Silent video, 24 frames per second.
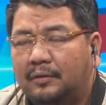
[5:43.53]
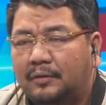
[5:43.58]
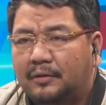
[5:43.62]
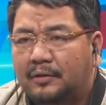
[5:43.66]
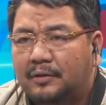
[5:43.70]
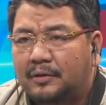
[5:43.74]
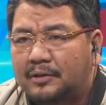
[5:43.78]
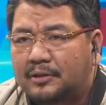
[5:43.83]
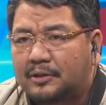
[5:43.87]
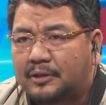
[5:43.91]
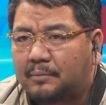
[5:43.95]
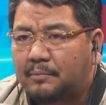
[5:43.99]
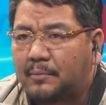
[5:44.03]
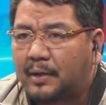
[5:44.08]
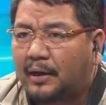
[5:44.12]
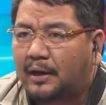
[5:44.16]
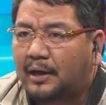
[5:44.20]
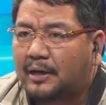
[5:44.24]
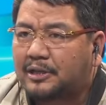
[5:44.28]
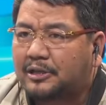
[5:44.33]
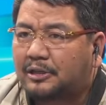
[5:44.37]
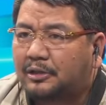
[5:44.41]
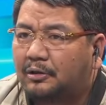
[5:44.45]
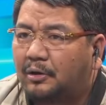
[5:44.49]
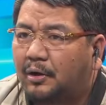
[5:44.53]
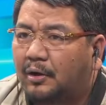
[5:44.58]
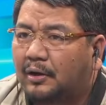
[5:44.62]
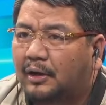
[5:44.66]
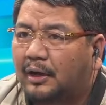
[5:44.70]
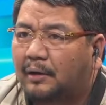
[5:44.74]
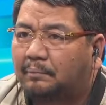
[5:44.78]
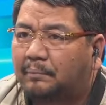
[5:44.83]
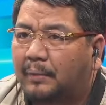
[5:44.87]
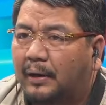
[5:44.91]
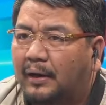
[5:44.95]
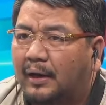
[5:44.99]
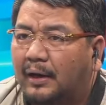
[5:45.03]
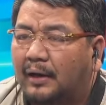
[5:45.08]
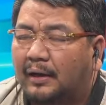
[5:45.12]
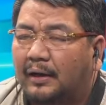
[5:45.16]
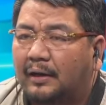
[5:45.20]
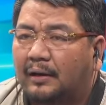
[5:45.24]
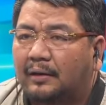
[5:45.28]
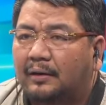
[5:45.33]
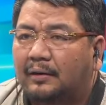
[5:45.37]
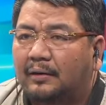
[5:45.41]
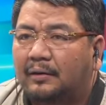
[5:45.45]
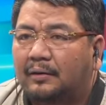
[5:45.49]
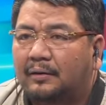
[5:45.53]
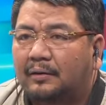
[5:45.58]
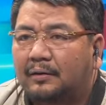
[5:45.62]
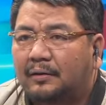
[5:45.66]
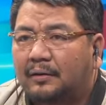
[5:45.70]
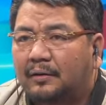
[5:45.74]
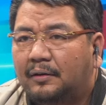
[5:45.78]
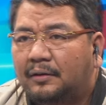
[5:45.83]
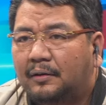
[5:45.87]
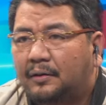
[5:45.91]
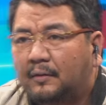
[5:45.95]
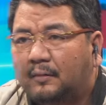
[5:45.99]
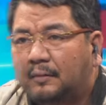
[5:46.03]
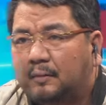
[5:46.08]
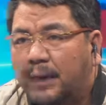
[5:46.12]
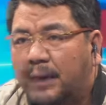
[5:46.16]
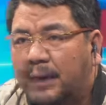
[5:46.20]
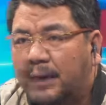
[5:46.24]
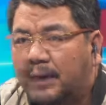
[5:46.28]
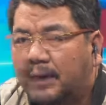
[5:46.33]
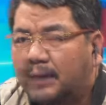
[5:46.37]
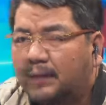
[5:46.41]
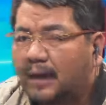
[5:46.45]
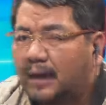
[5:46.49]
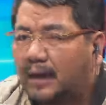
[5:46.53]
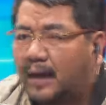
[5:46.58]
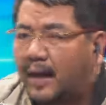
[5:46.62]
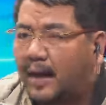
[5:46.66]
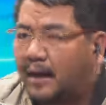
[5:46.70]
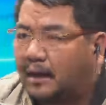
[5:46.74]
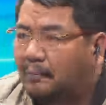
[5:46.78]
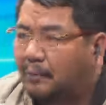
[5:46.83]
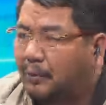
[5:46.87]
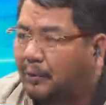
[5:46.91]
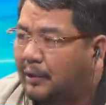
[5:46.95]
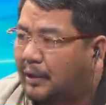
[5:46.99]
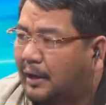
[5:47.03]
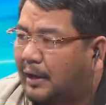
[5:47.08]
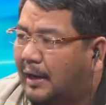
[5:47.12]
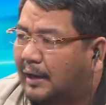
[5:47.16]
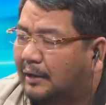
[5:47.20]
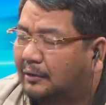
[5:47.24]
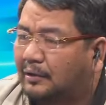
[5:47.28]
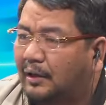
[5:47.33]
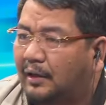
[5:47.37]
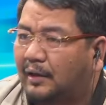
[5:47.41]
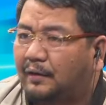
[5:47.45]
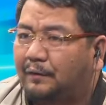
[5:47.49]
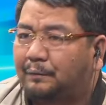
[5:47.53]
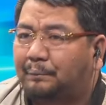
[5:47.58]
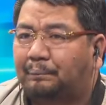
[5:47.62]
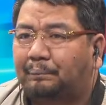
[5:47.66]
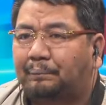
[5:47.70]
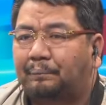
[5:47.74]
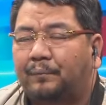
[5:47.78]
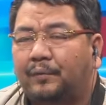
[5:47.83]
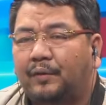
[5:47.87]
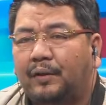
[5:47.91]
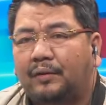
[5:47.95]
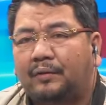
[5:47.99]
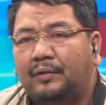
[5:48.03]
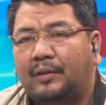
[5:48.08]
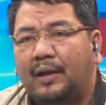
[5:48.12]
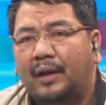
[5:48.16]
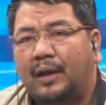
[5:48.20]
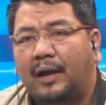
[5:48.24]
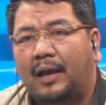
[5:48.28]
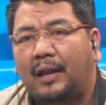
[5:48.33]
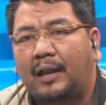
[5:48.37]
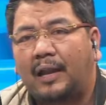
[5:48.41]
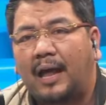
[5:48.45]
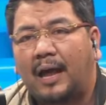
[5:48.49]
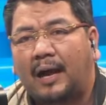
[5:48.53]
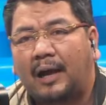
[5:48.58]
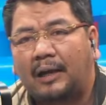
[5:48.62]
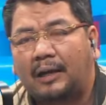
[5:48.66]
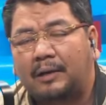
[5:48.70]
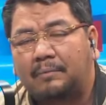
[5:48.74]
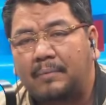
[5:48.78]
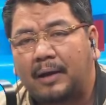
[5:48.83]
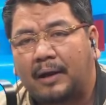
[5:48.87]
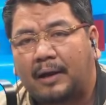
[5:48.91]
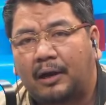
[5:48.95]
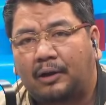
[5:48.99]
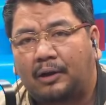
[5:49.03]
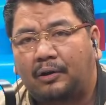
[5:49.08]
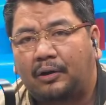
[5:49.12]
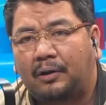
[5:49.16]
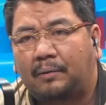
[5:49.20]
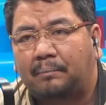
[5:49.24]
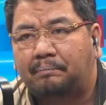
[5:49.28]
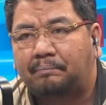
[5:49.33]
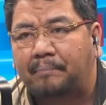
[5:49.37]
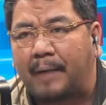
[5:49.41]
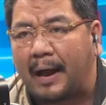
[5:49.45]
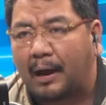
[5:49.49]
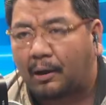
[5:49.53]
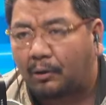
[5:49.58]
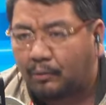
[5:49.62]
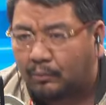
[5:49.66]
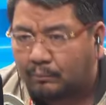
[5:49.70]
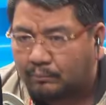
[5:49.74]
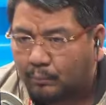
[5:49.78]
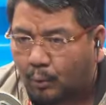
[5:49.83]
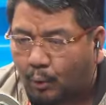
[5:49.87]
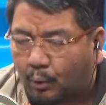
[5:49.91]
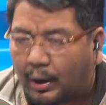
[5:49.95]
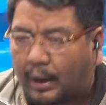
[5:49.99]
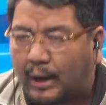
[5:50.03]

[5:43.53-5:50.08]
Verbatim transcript: Sa mga slogan pa lang eh, parang naaamoy na natin na kailangan na magkaroon ng bagong muka